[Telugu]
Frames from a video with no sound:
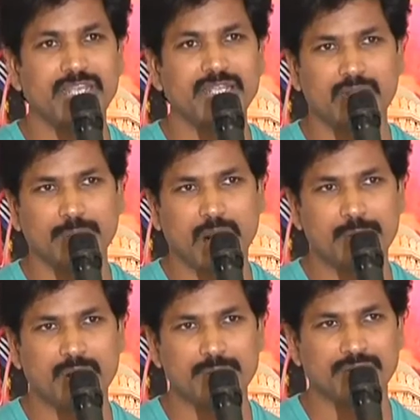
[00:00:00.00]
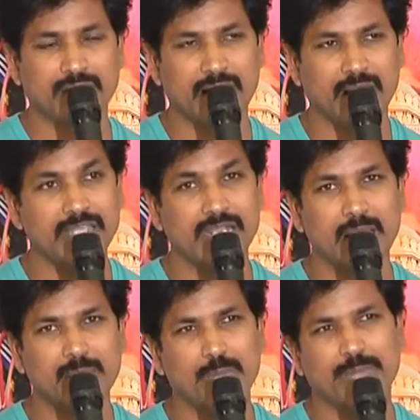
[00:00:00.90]
థియేటర్లు ప్రాబ్లం అవుతుంది కరెక్ట్ అదే
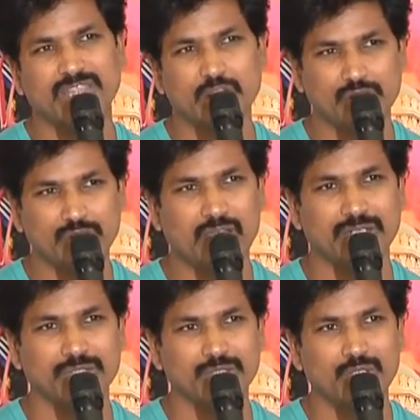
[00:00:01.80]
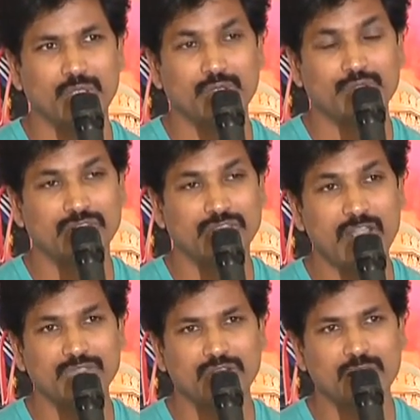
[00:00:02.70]
టైంలో పెద్ద తుఫాను సో
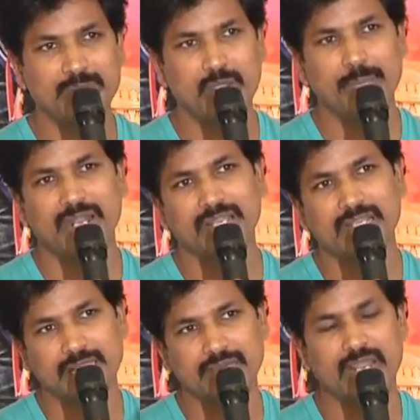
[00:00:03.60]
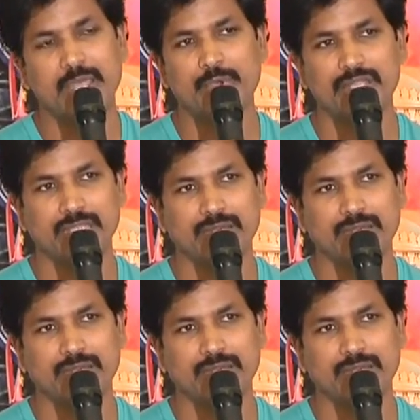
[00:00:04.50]
దాంతో మేము పండగ సెలవులు అయిపోయిన